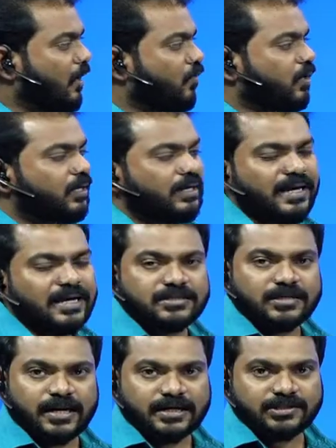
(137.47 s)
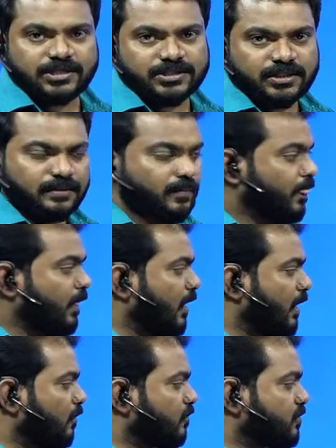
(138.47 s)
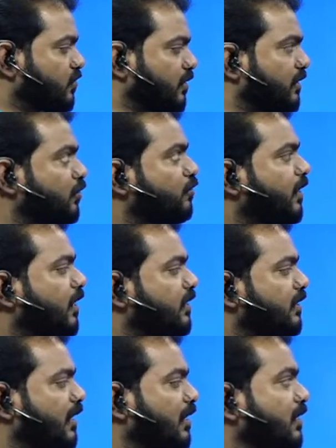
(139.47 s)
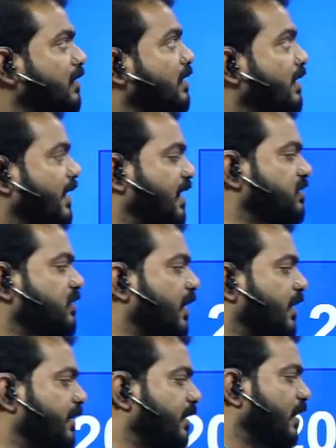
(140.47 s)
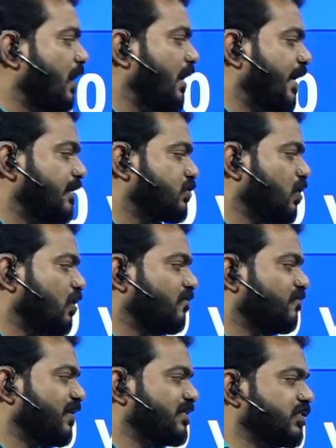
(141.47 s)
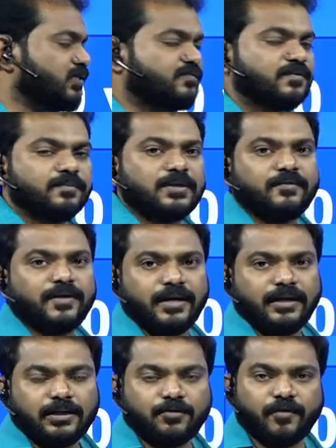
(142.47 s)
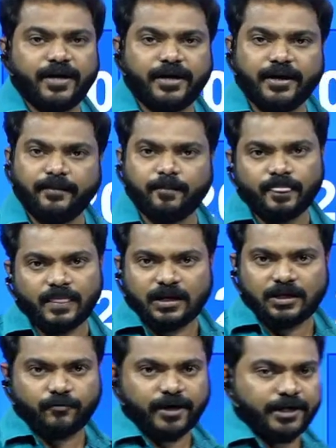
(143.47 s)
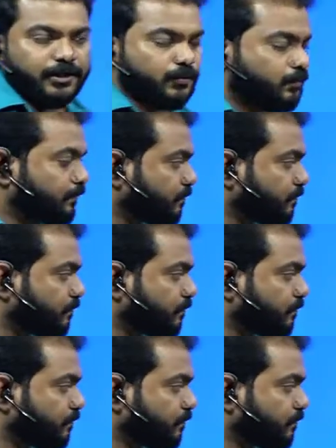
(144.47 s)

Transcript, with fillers: அவங்களுக்கு ஏஜ் ரிலாக்ஸேஷன் இருக்கும் ஸோ இதுவும் பார்த்தீங்கன்னா ஏஜ் க்ரைட்டீரியா ஆஸ் ஆன் ஃபர்ஸ்ட் பிப்ரவரி டுவெண்ட்டி டுவெண்ட்டி டூ